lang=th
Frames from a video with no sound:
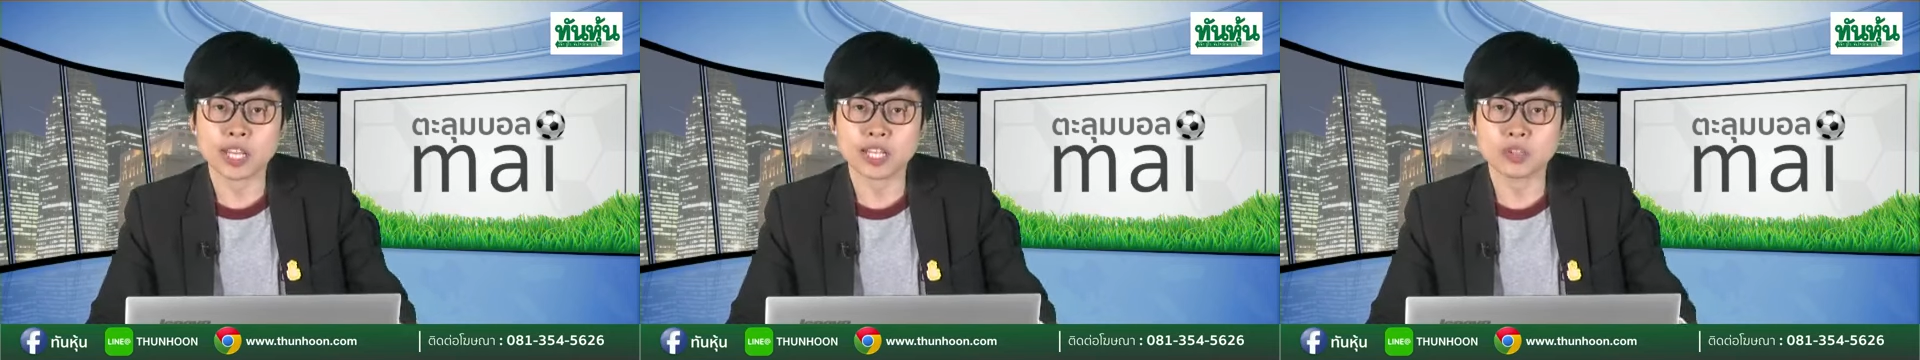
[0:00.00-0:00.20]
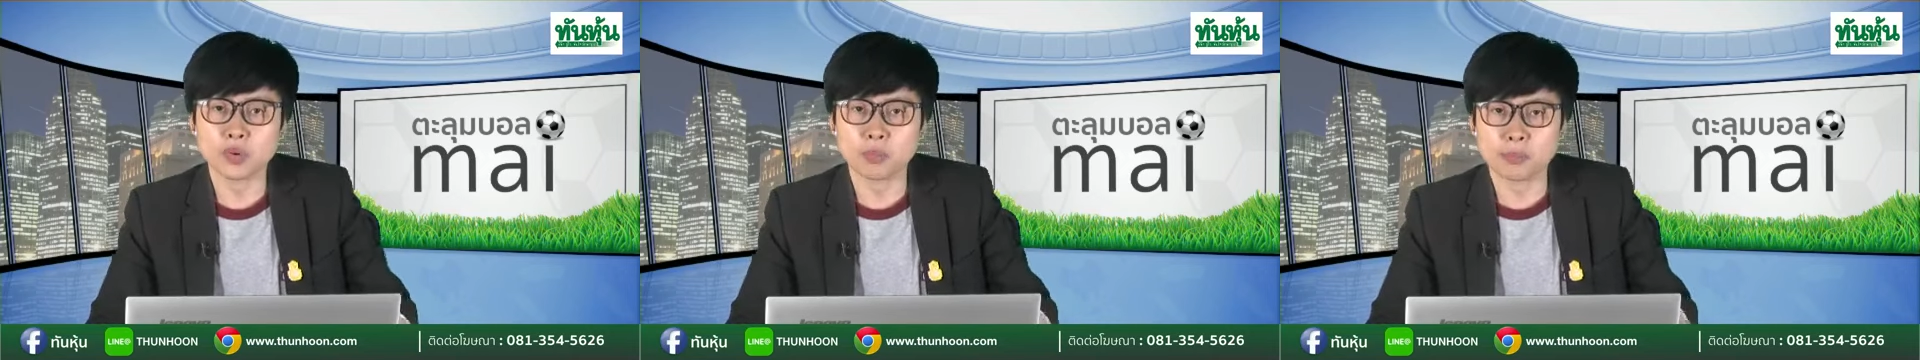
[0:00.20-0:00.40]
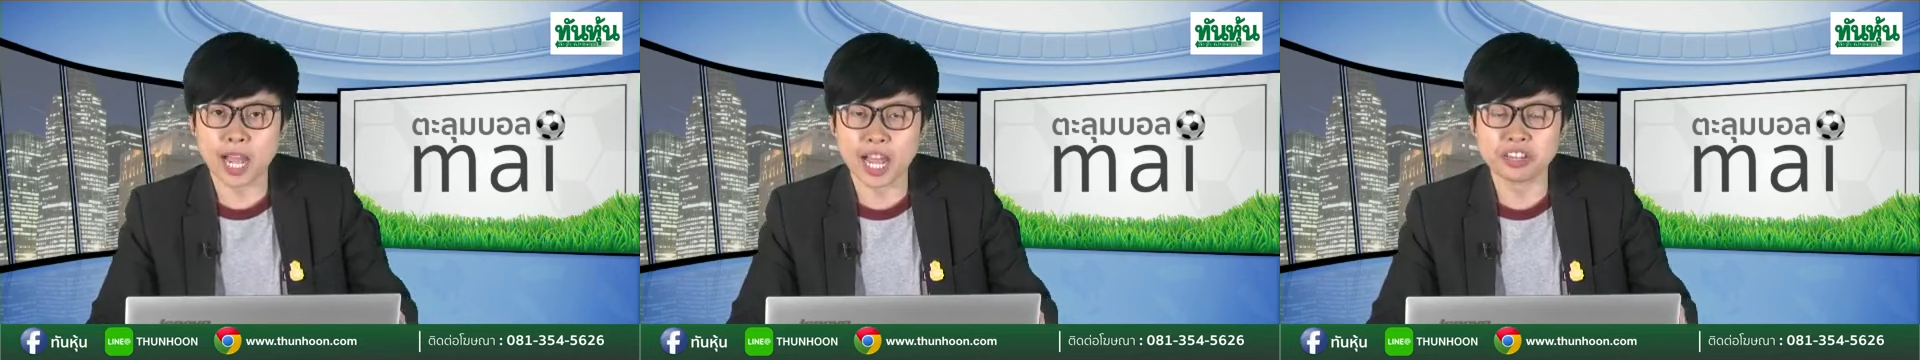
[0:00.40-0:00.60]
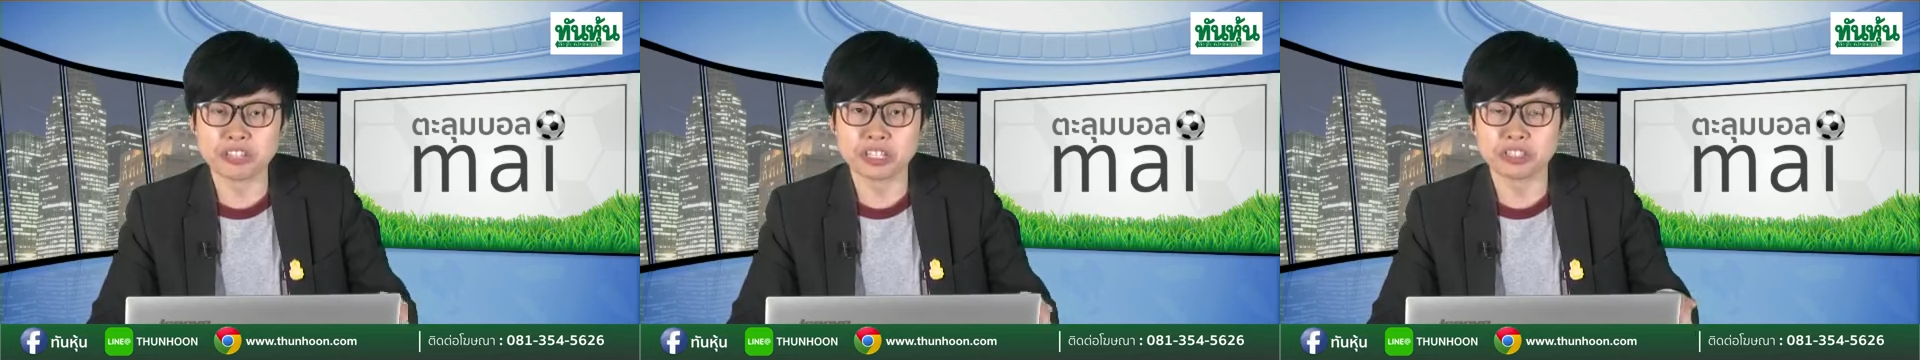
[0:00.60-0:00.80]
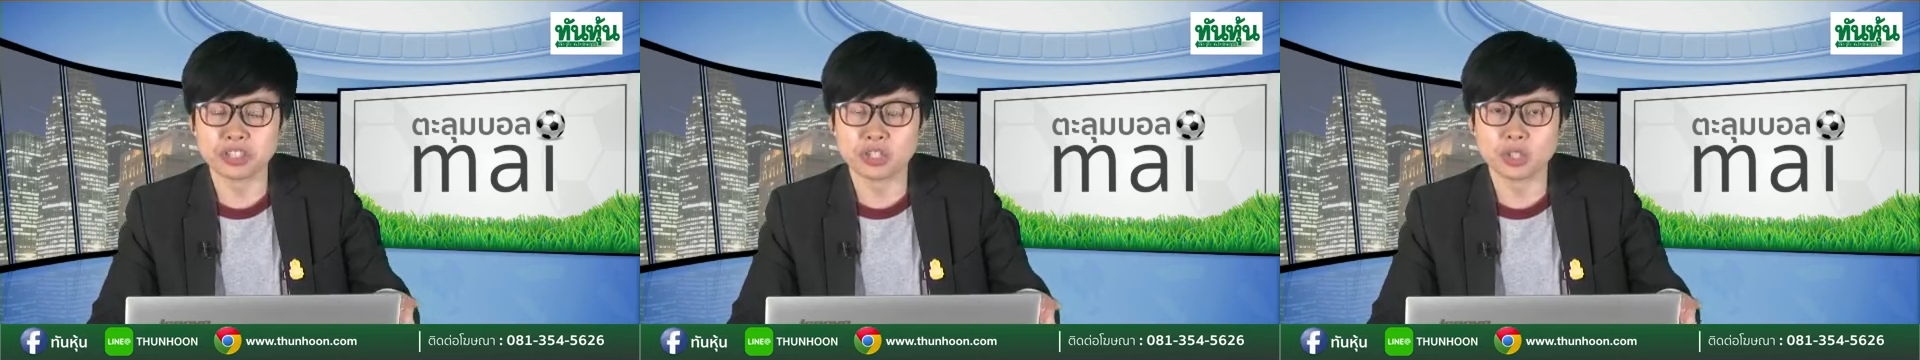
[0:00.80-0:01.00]
ได้กลุ่มพา
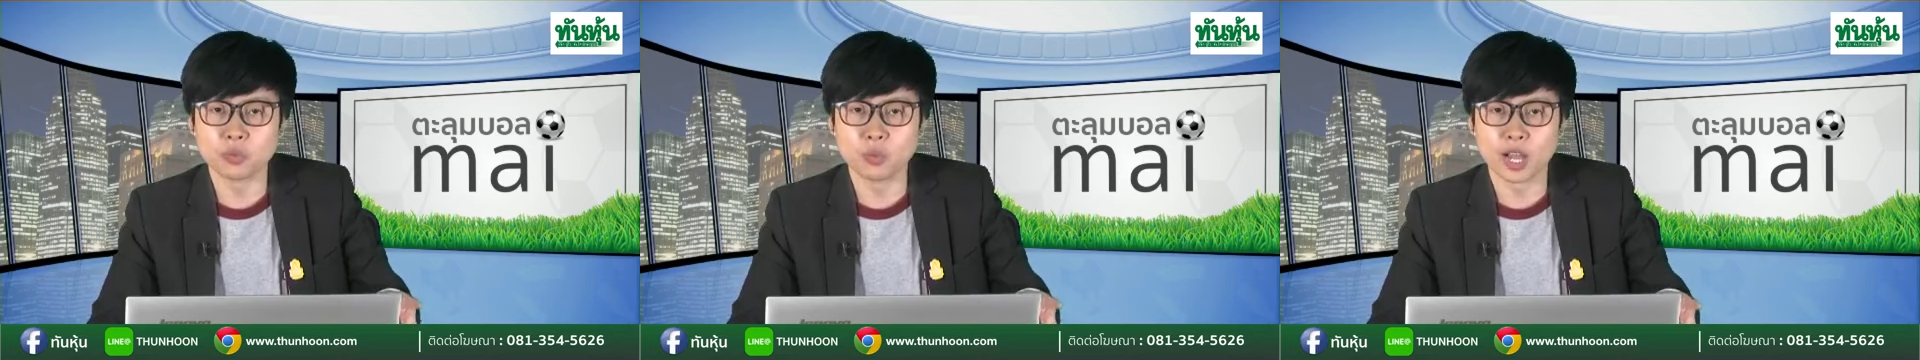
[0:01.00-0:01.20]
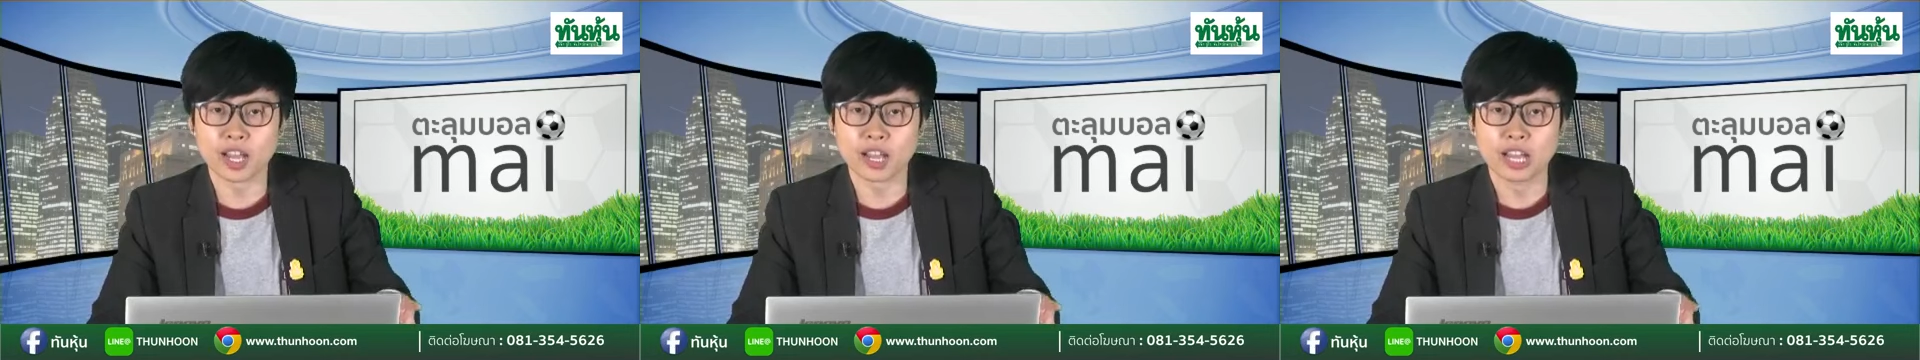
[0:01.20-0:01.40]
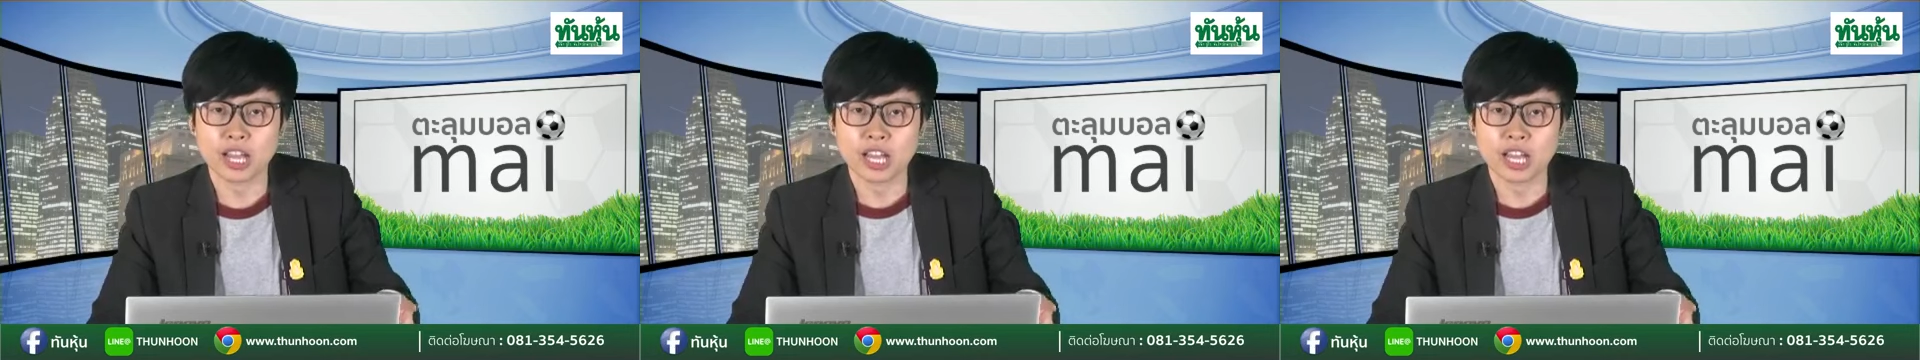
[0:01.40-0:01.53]
ณิชย์ชีวะ